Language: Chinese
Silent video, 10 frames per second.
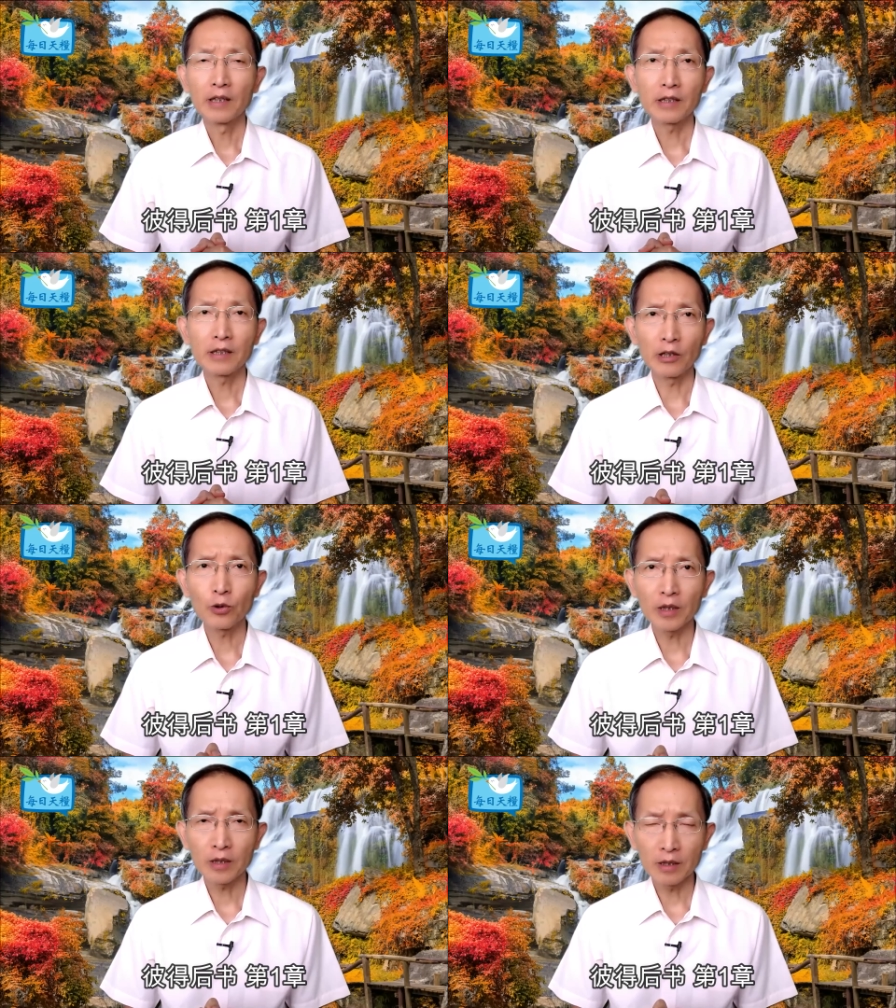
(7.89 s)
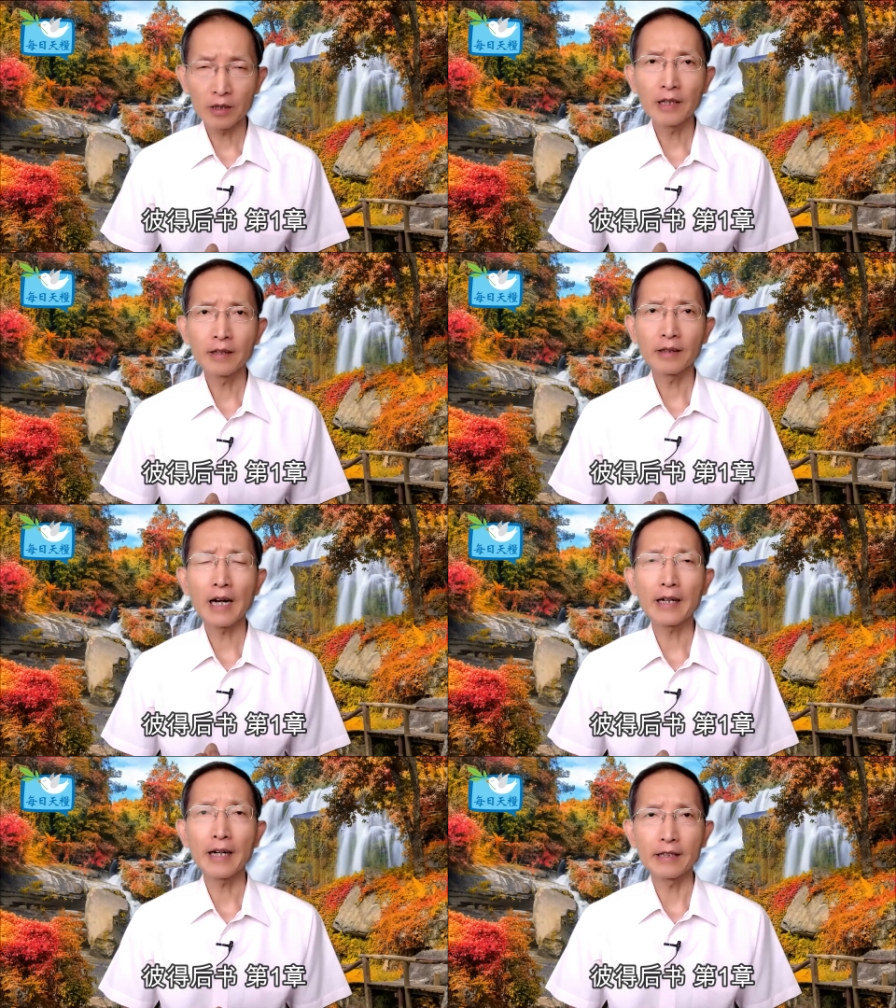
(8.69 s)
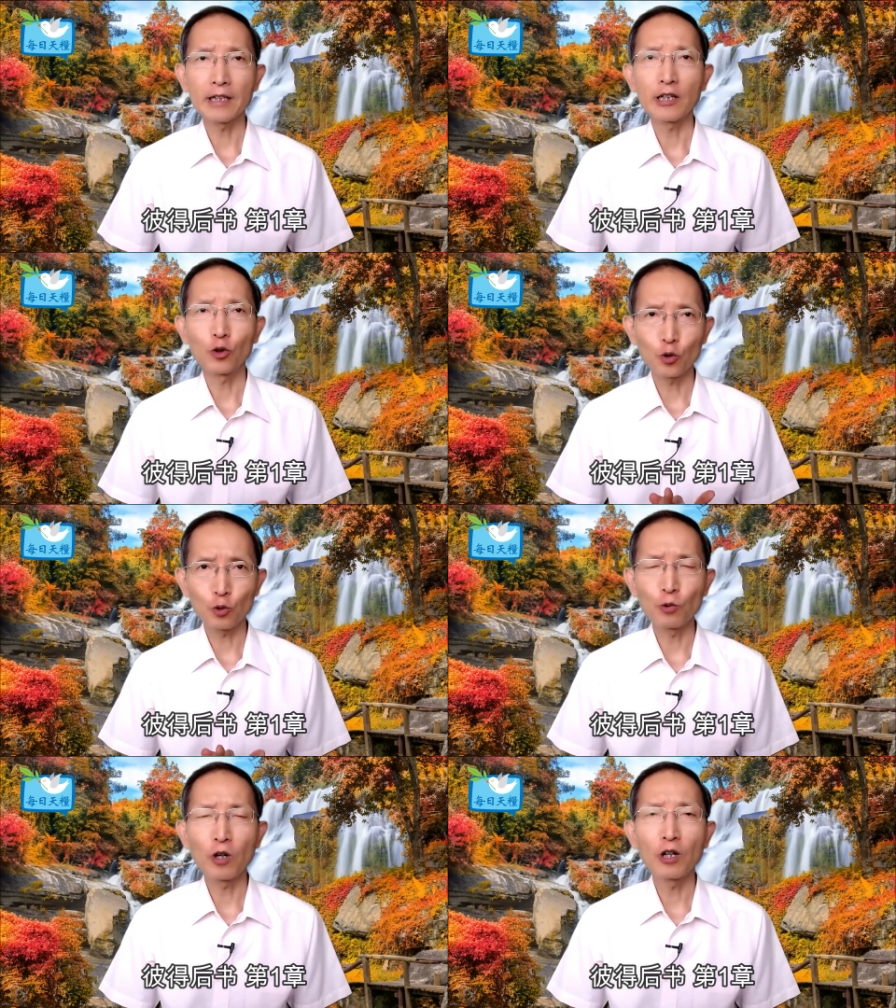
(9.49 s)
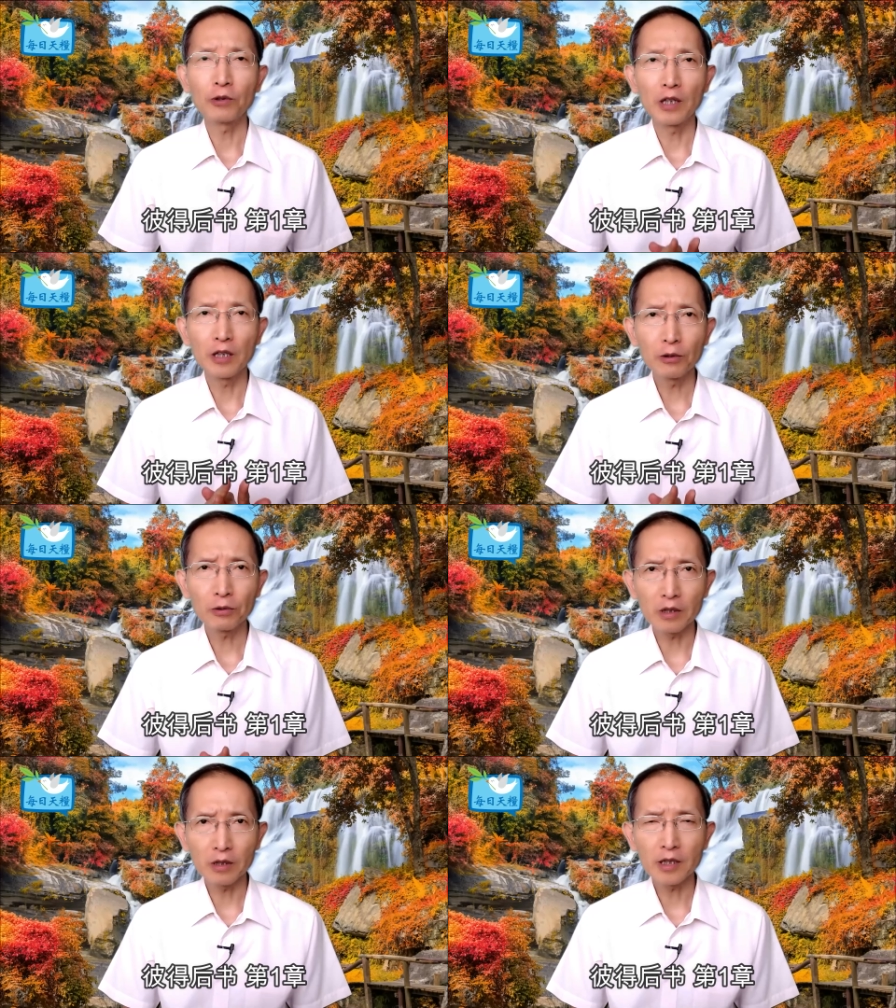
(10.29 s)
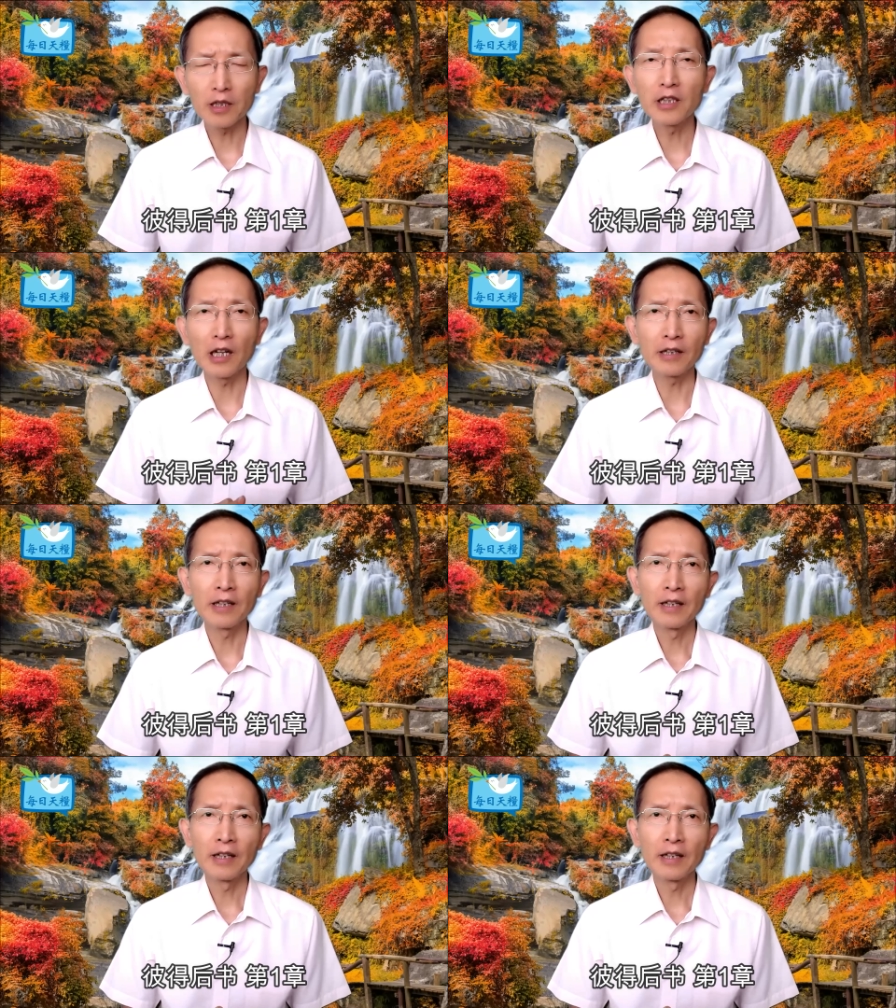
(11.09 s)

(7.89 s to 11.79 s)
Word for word: 写作的时间大概在主后的六十七年，